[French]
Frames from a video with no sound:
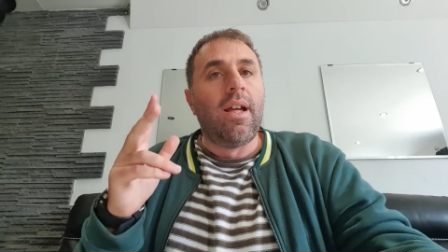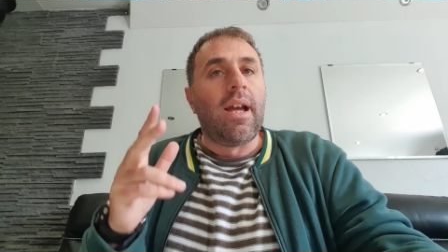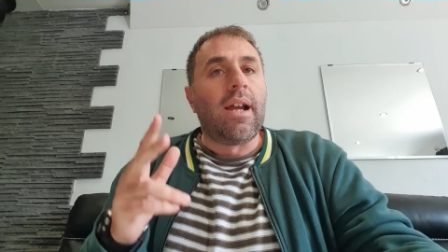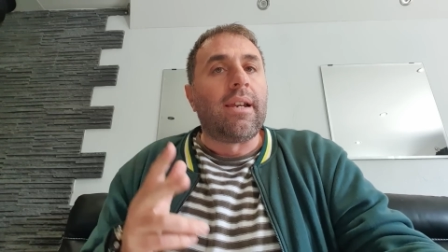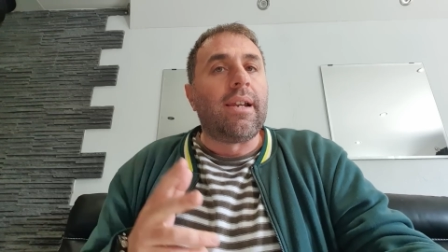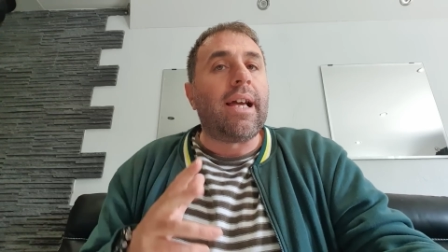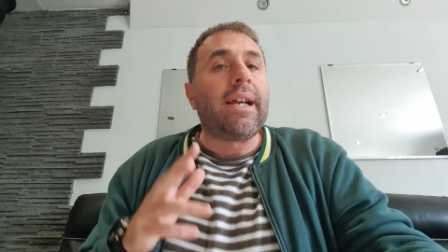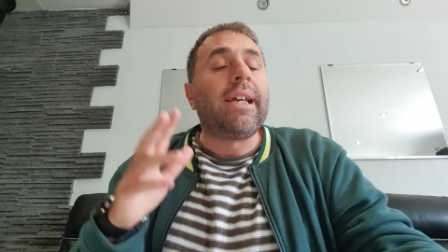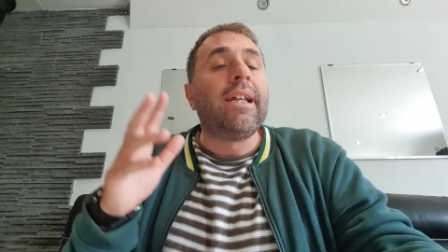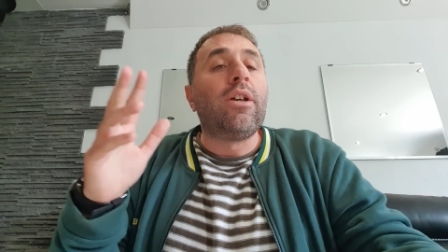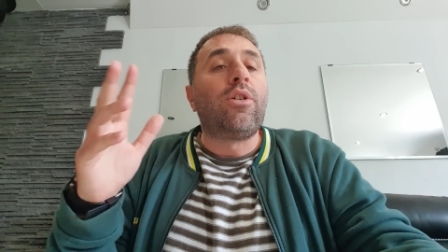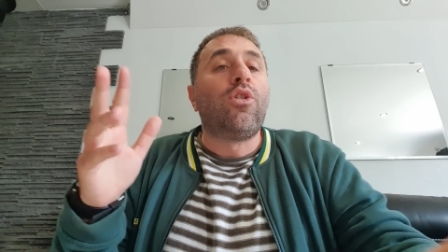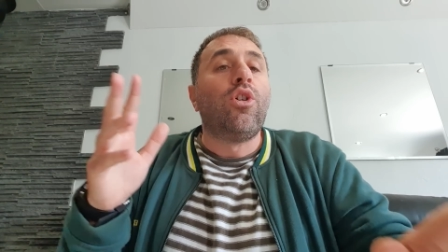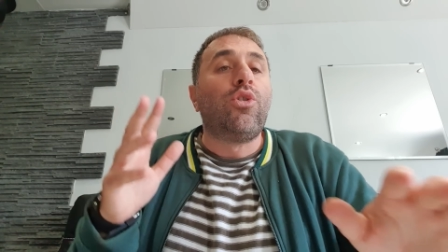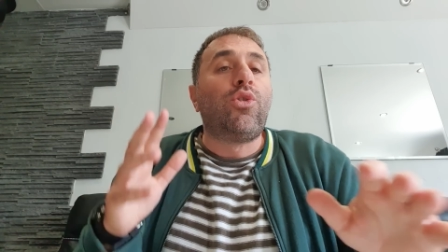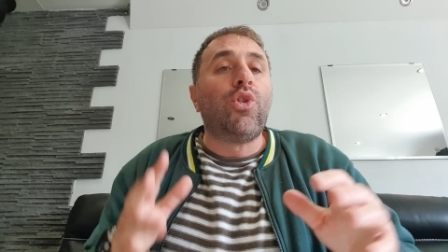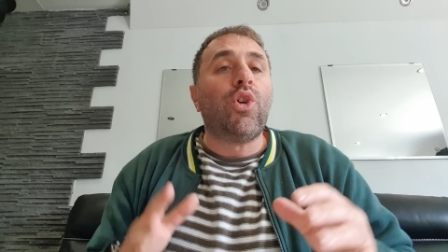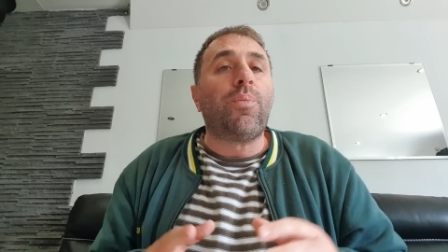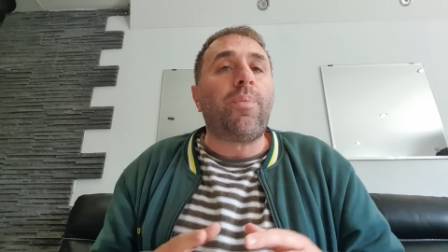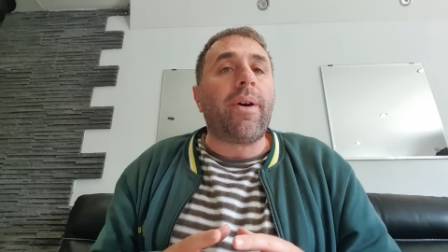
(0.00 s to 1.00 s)

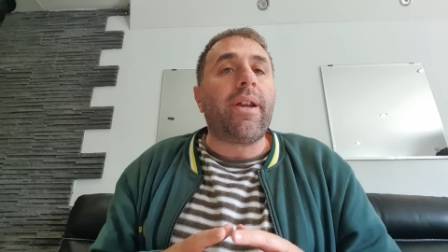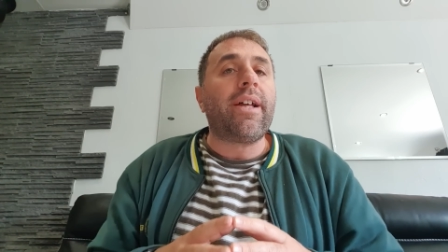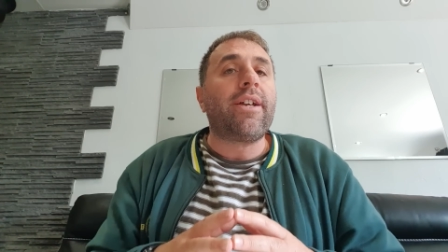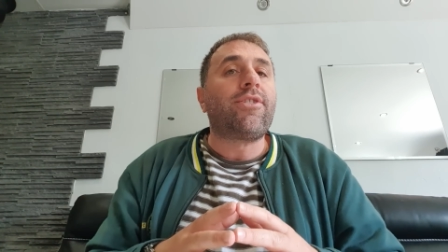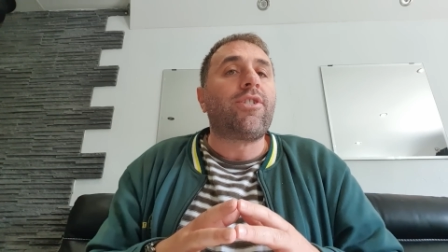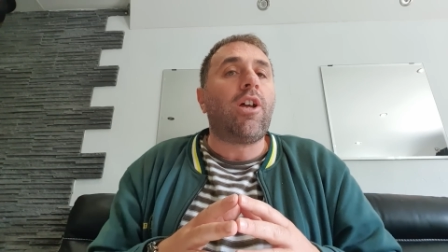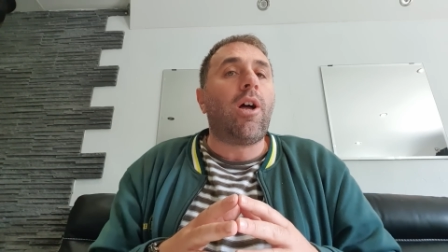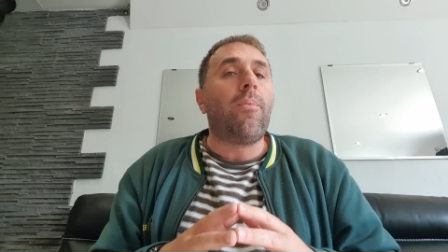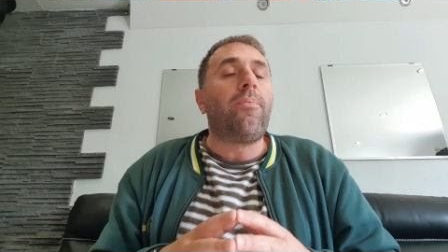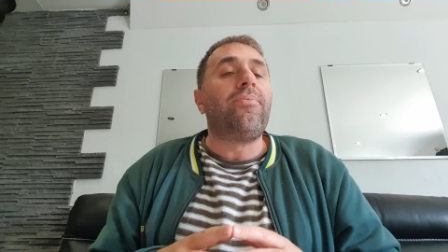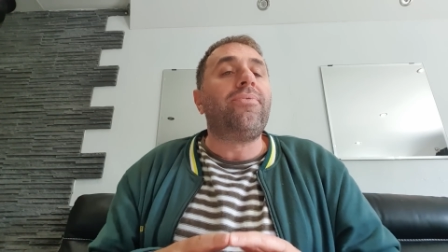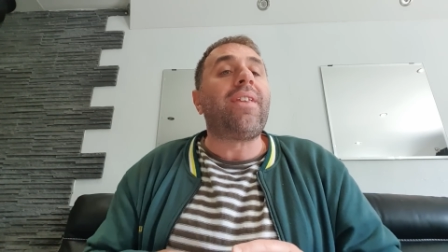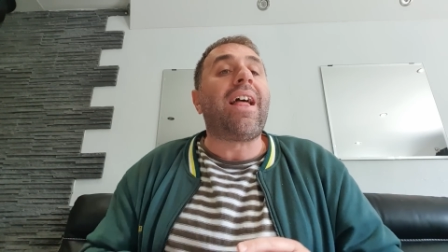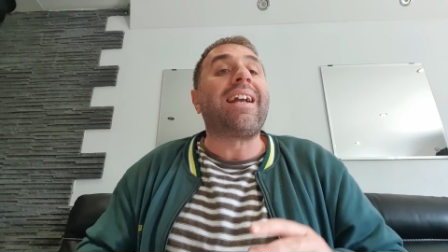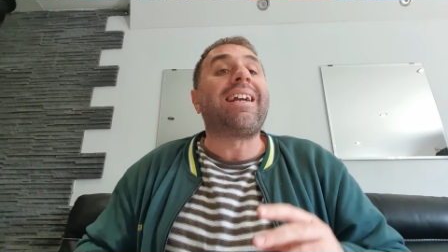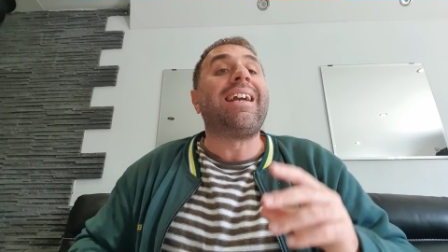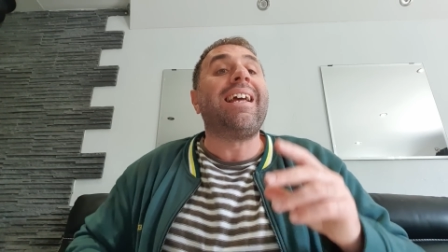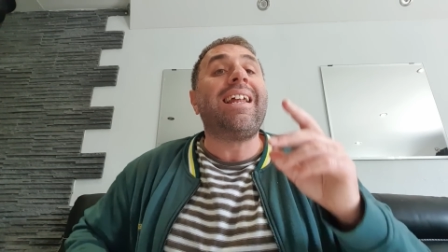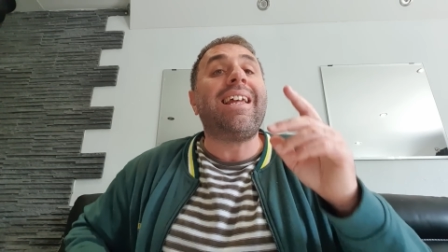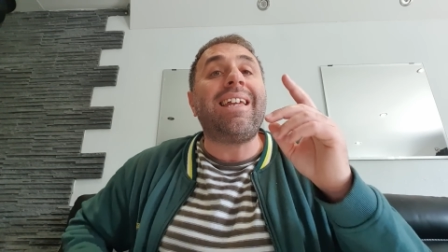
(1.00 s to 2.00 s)
L'agriculture, par exemple, n'a
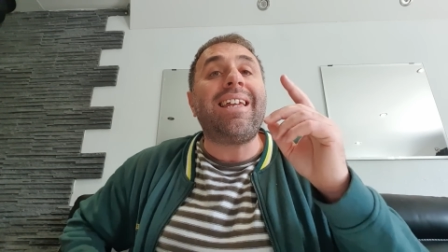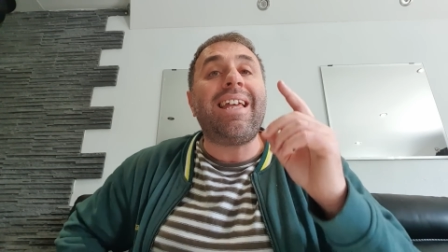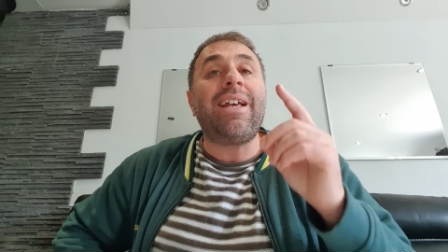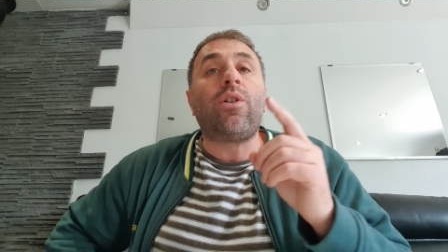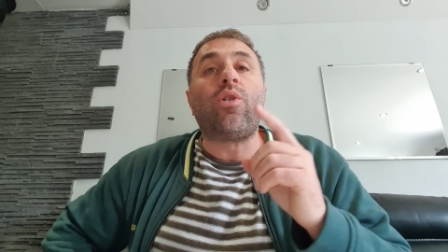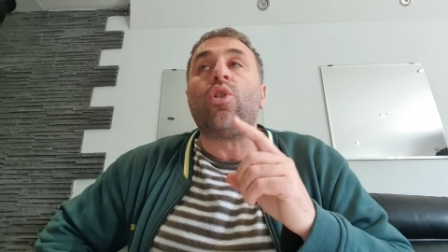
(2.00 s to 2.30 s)
créé